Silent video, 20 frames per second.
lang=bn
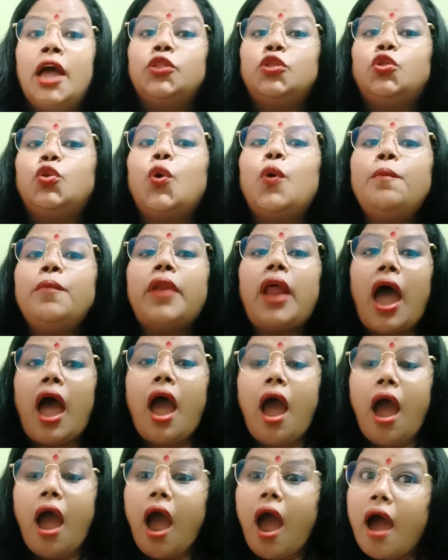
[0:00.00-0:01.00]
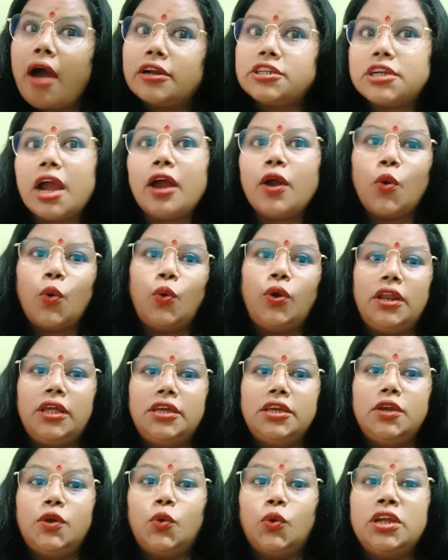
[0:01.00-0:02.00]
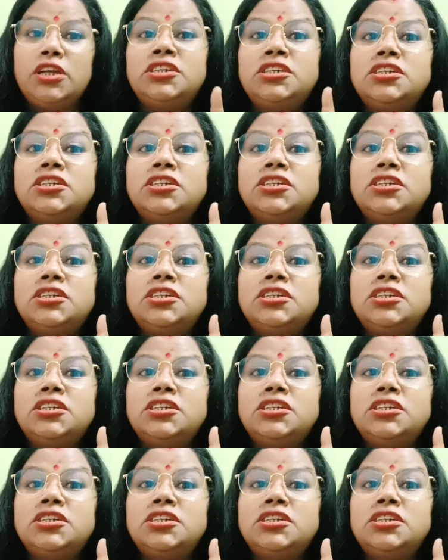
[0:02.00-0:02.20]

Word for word: তোমরা আশা করলে কি করে